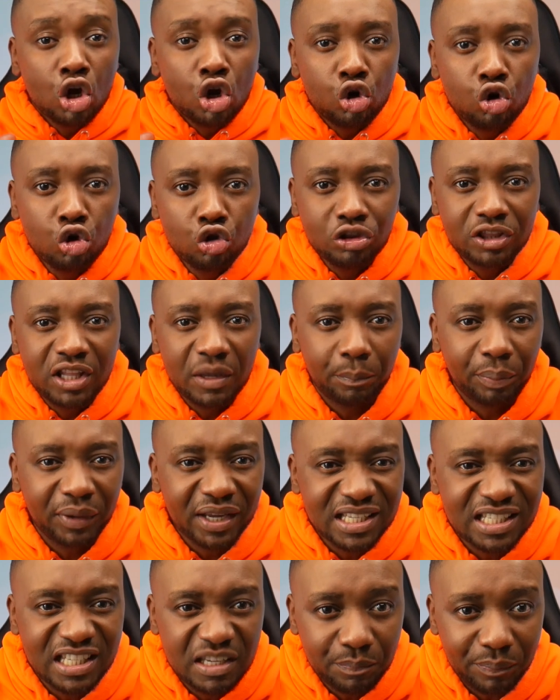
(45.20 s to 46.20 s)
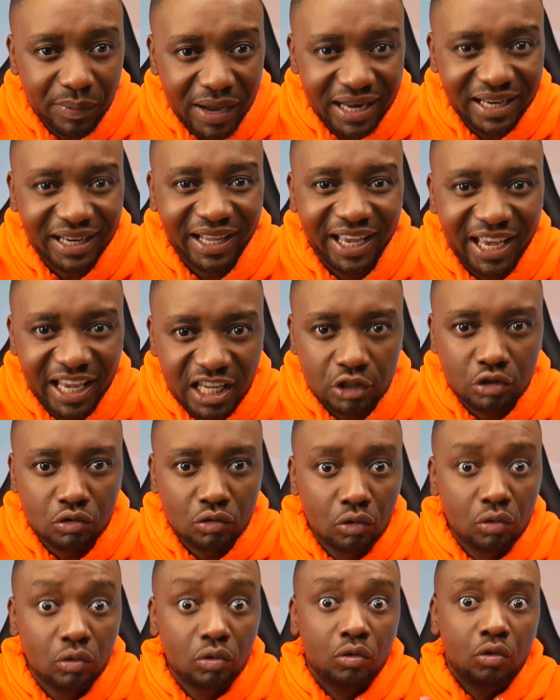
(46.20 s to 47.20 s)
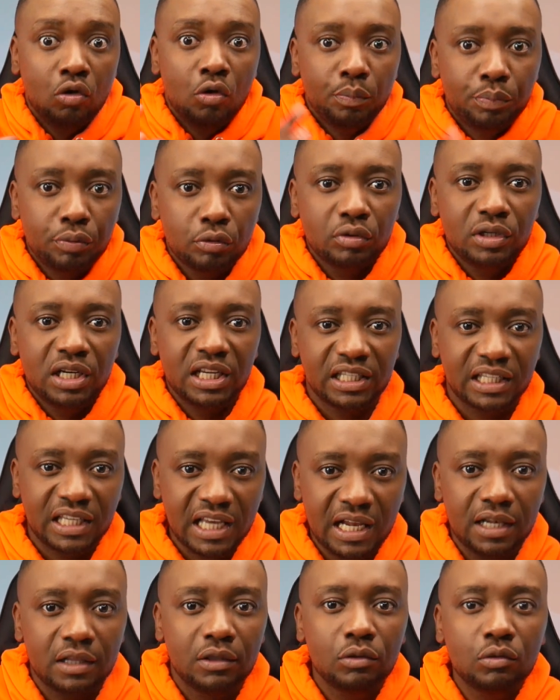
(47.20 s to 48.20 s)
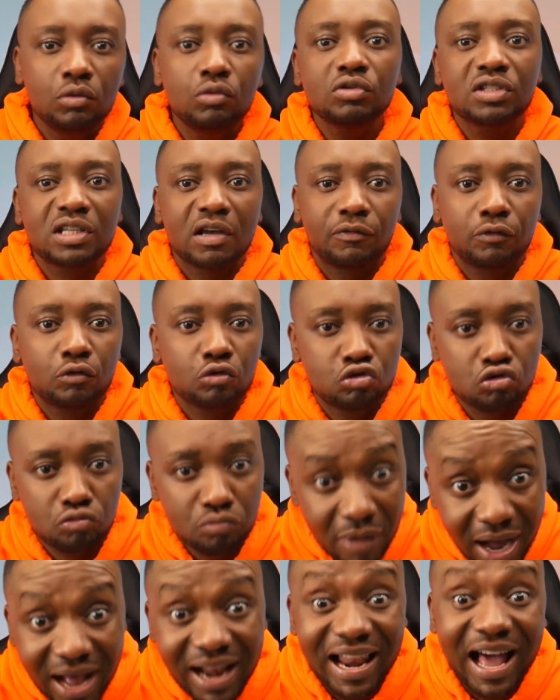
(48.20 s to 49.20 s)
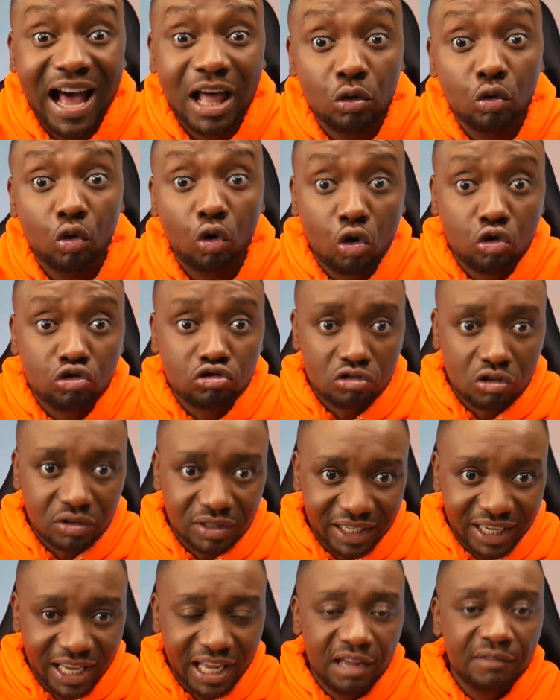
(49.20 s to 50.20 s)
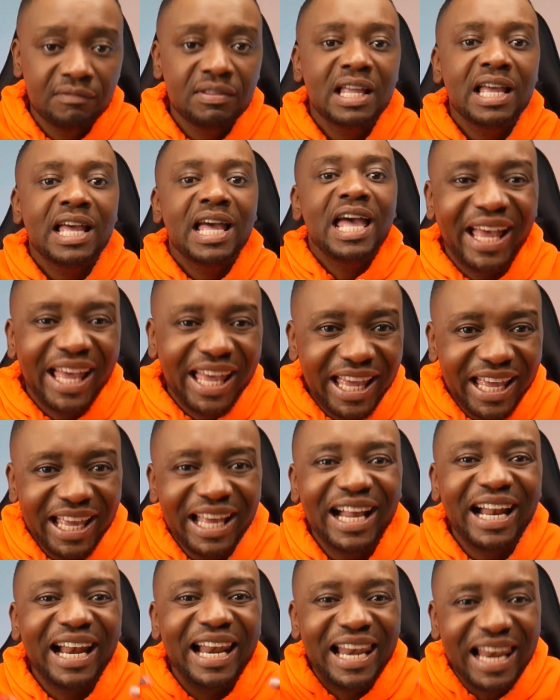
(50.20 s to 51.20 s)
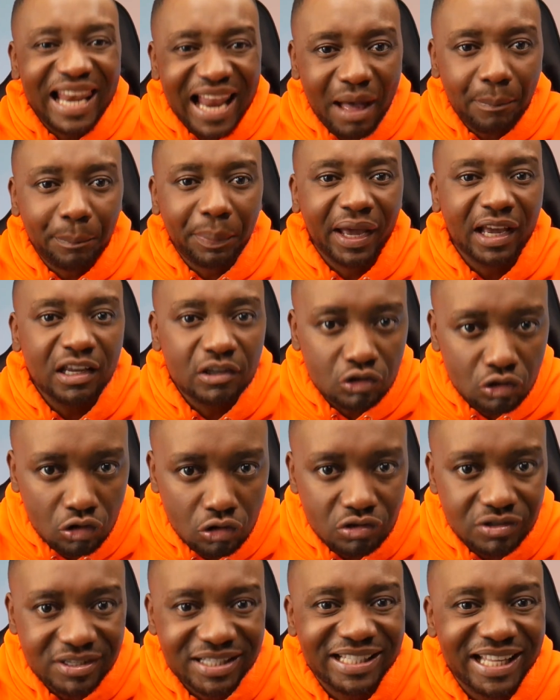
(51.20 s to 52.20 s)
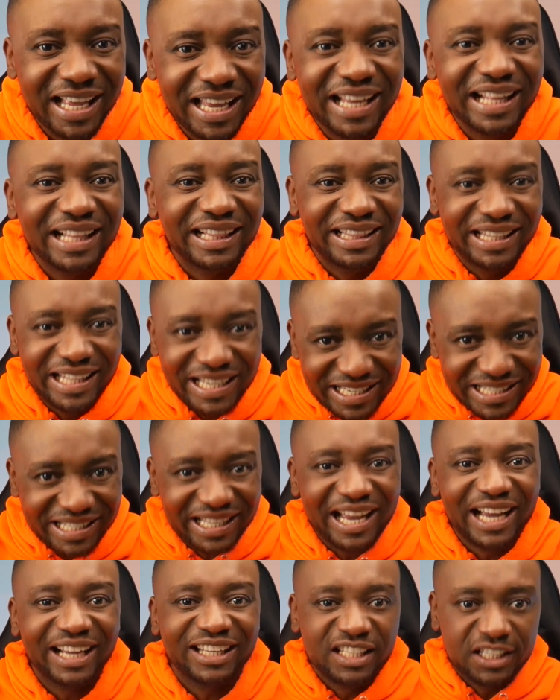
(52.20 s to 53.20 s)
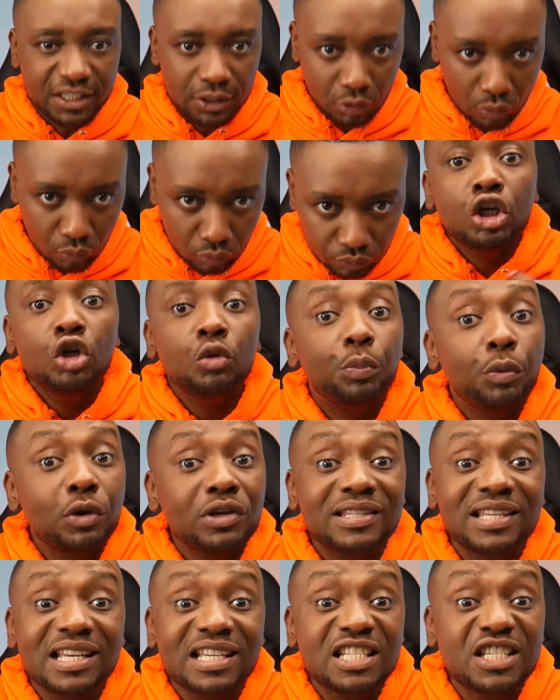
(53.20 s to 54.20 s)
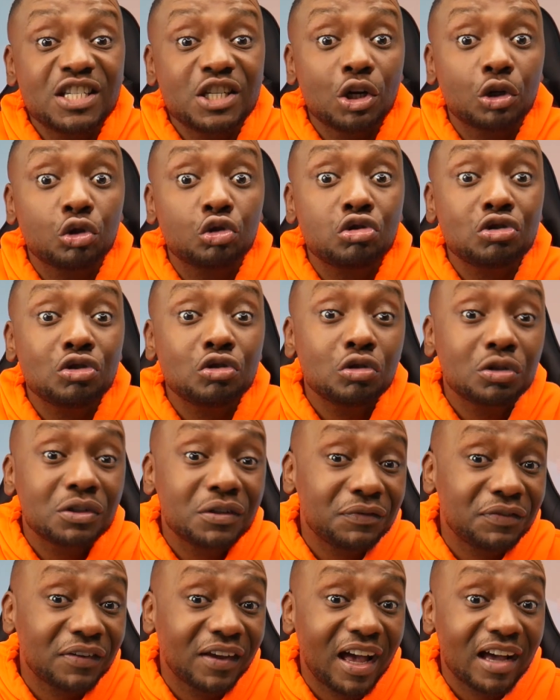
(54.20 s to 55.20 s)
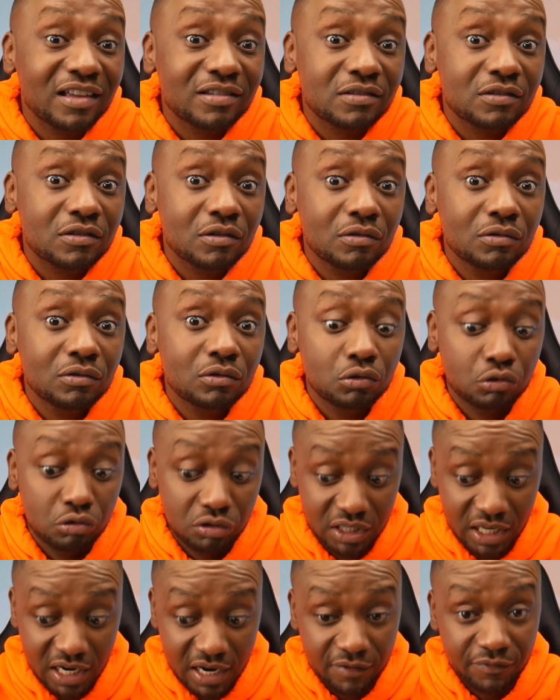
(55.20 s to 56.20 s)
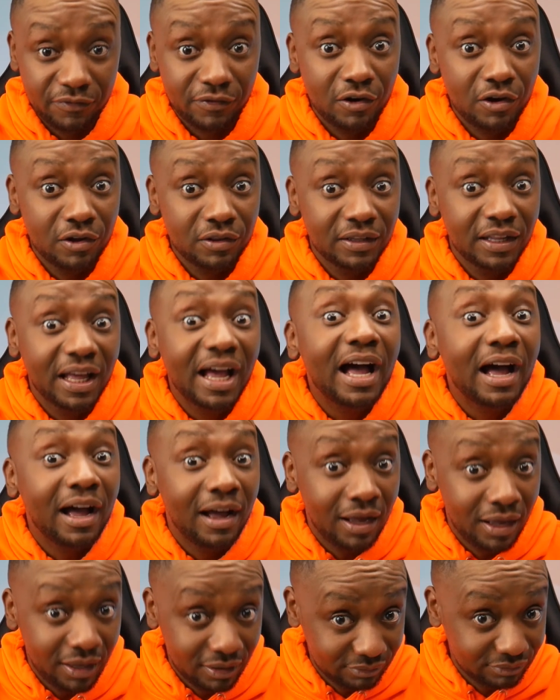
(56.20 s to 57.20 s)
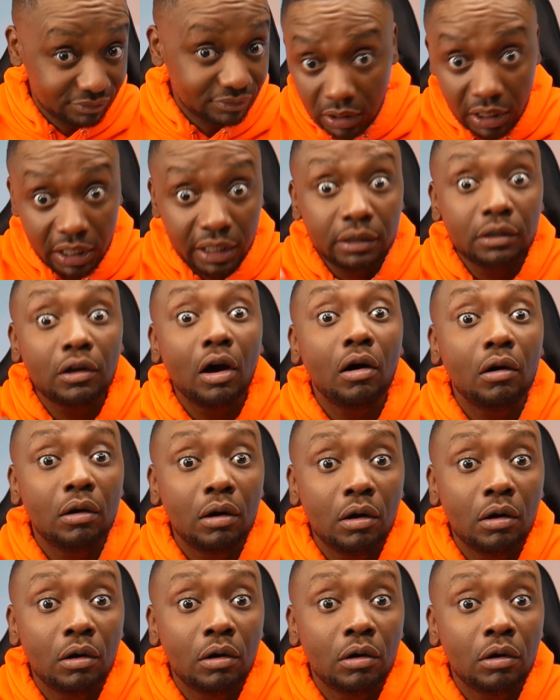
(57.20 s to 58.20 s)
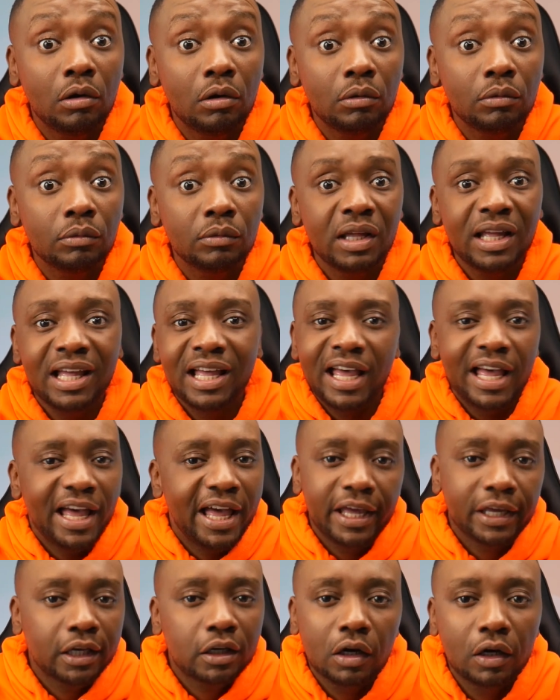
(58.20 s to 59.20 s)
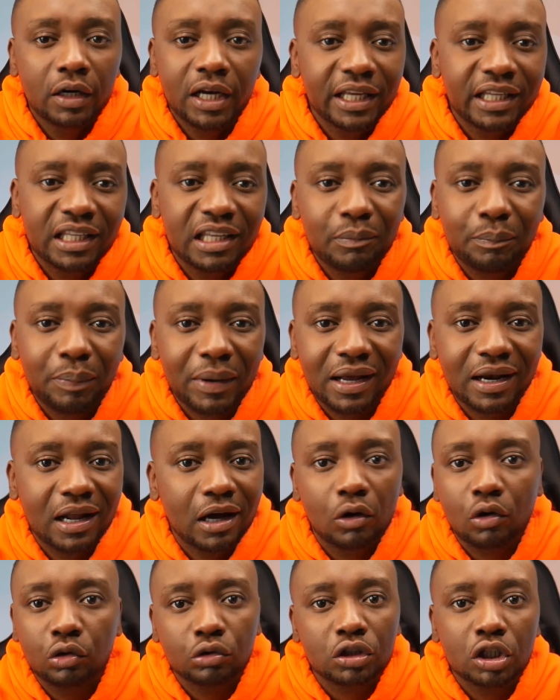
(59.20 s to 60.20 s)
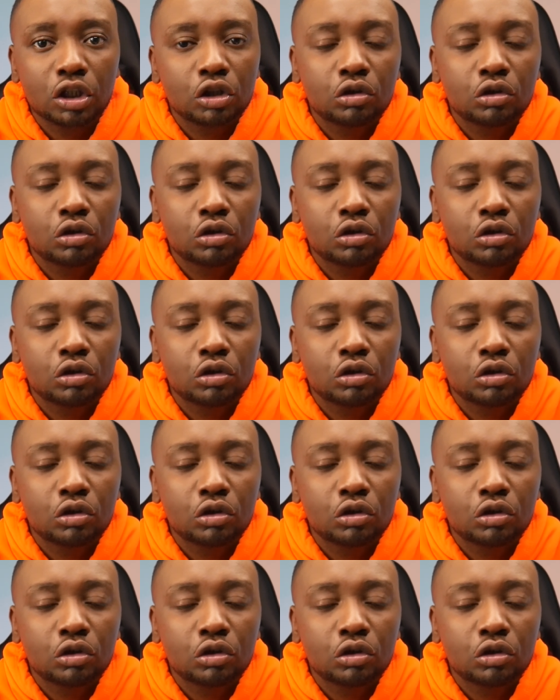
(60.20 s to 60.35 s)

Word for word: L'une des principales raisons pour lesquelles nous avons du mal à nous concentrer est la présence des distractions. Il peut s'agir d'une notification du téléphone, hein, mais non, un collègue qui parle à côté